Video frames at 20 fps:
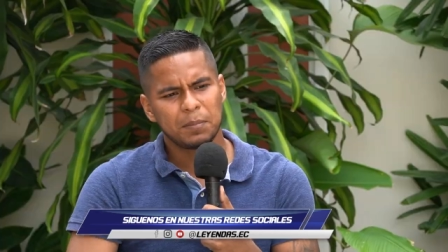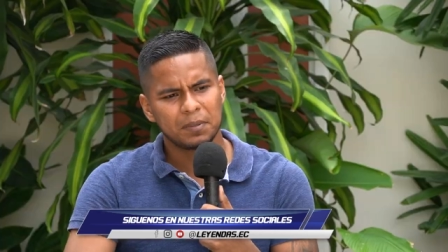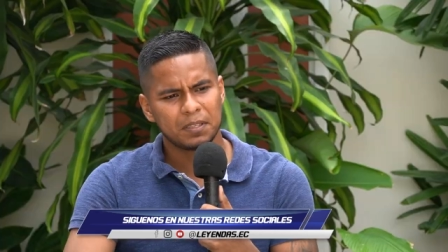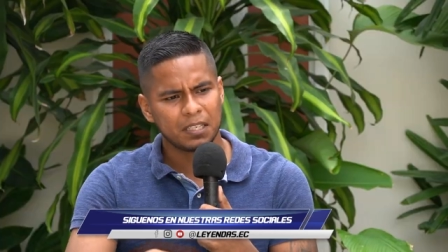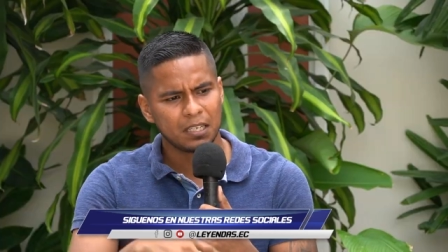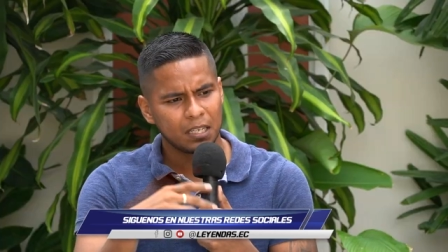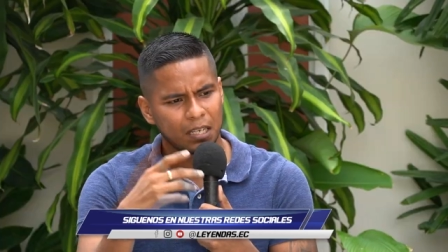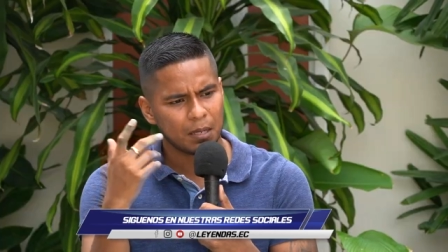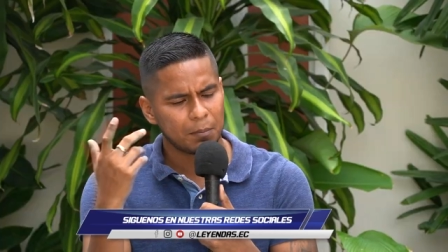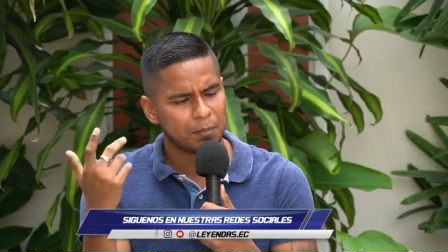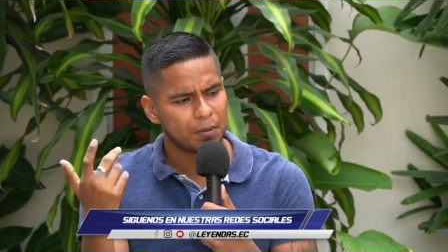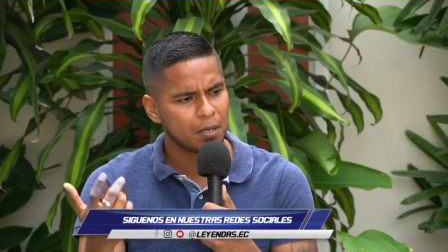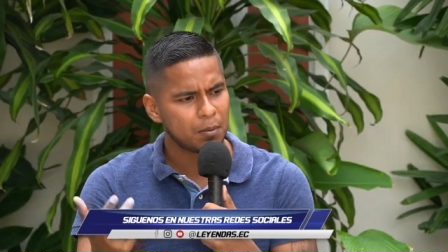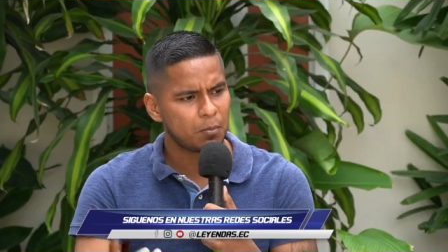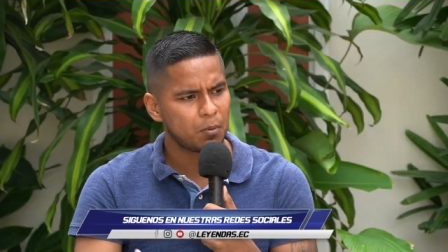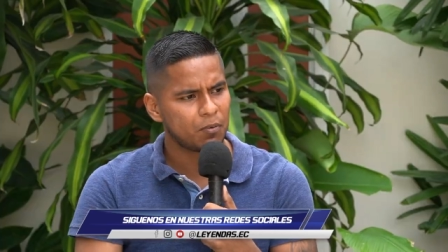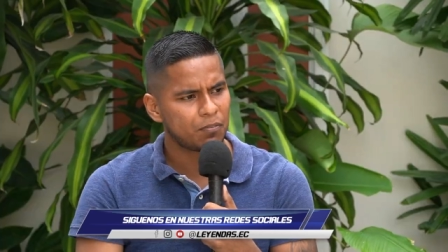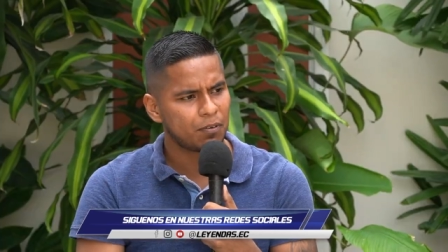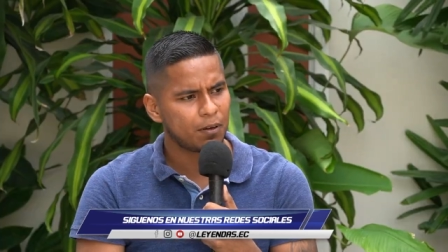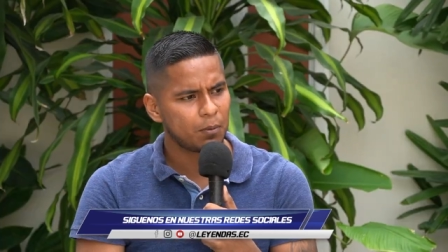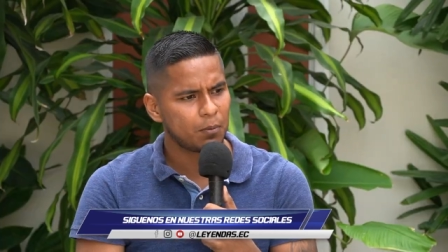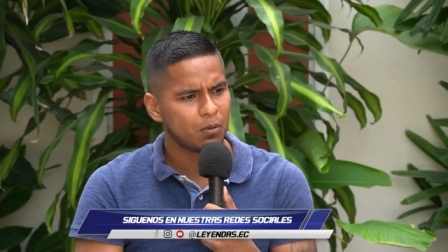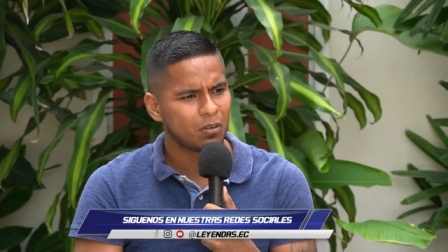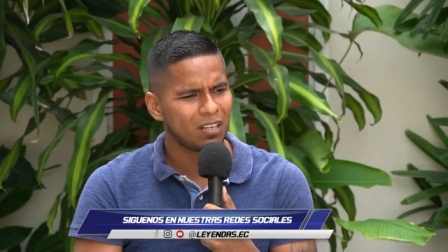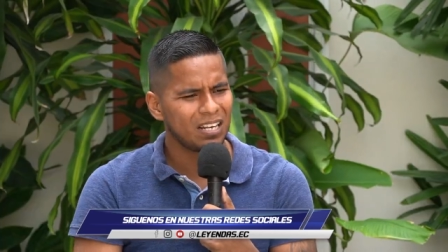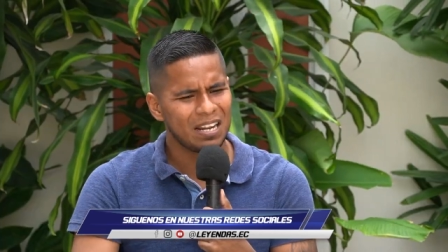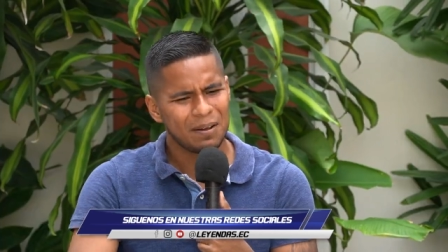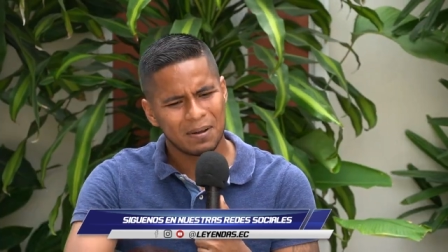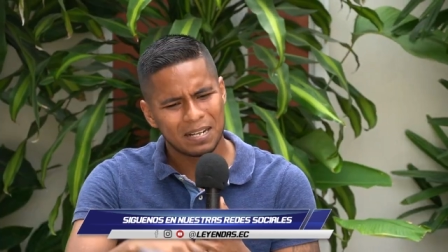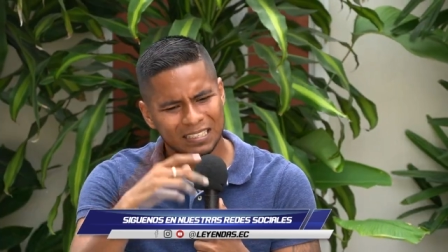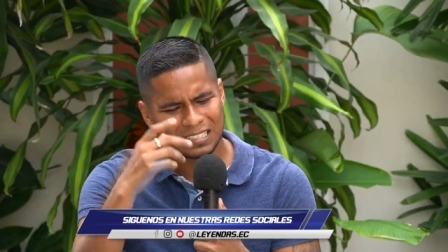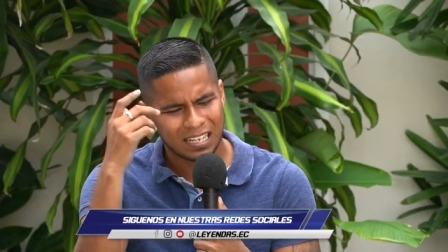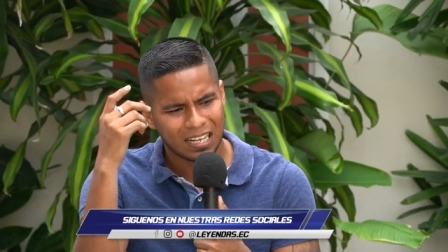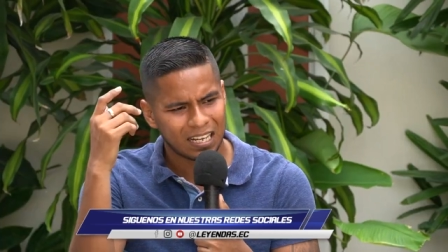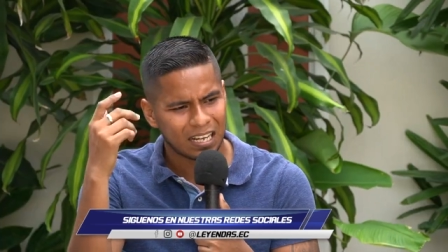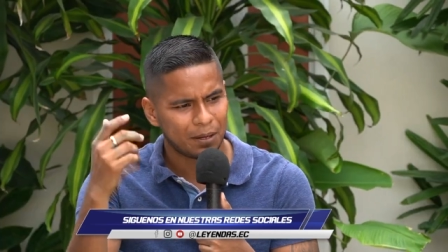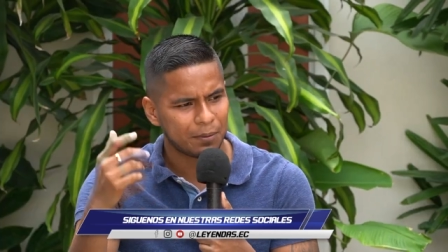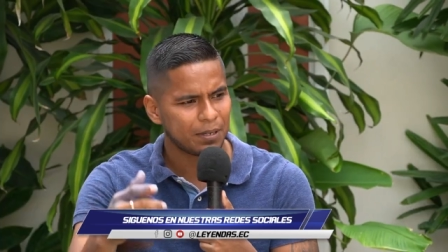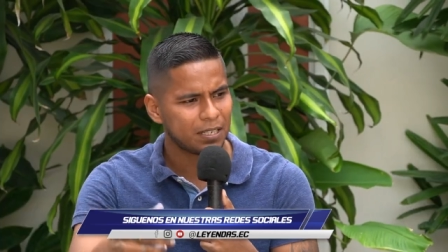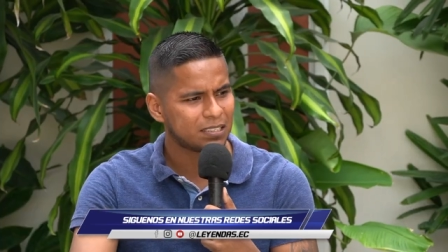A mí me tienes que pedir, por favor. Levanta
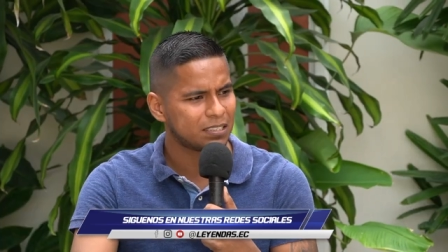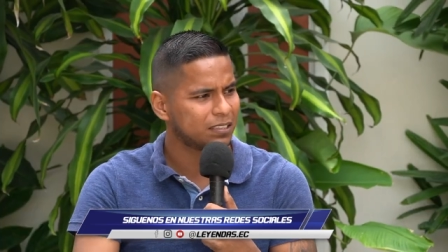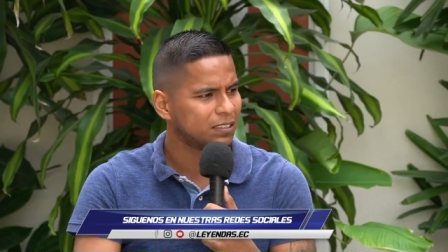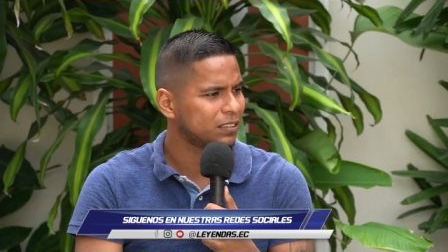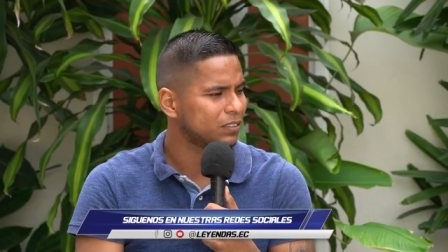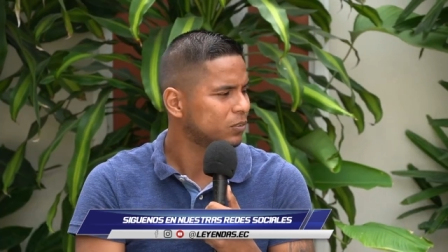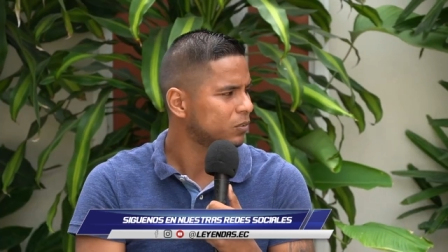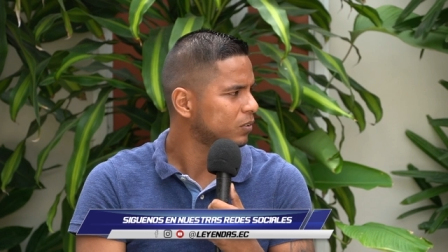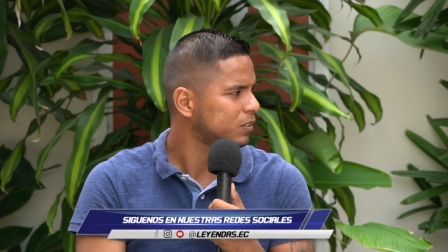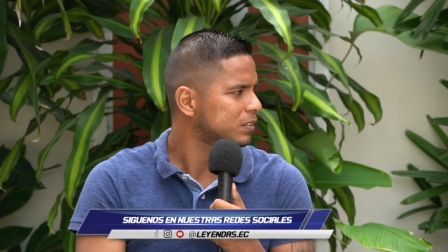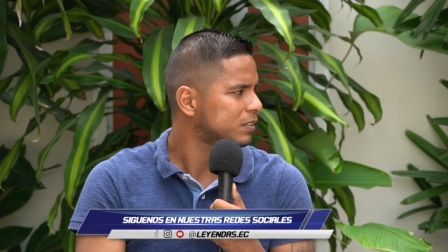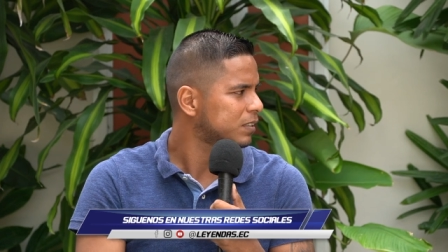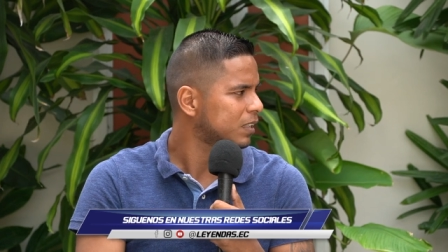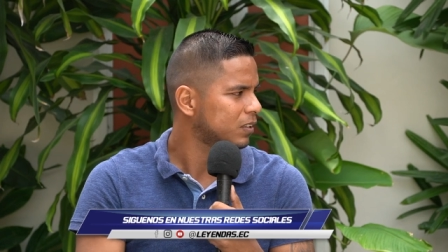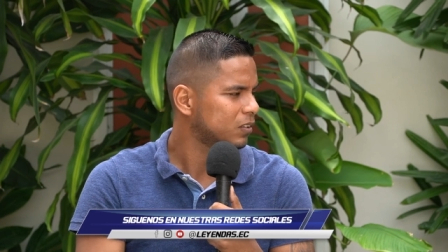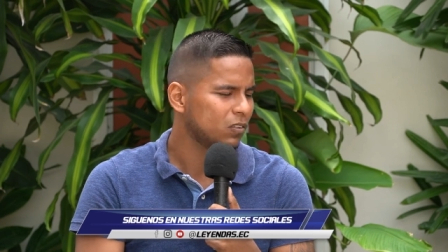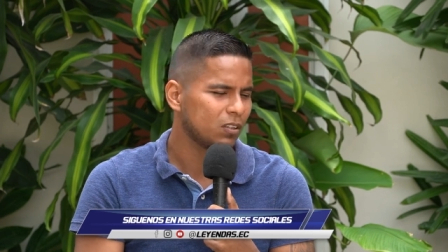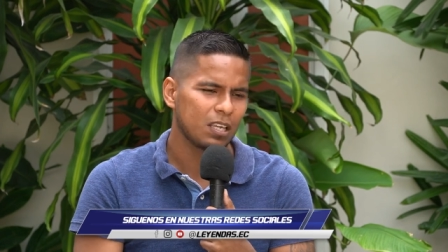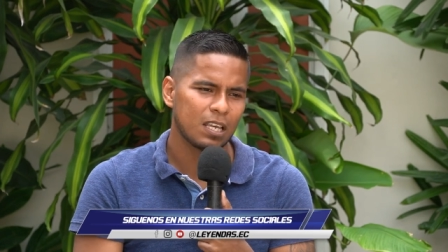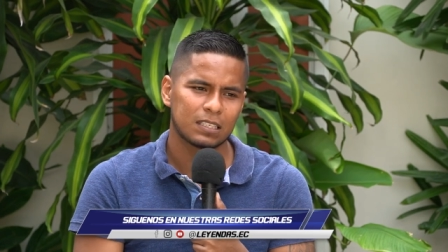la cabeza, te estoy diciendo.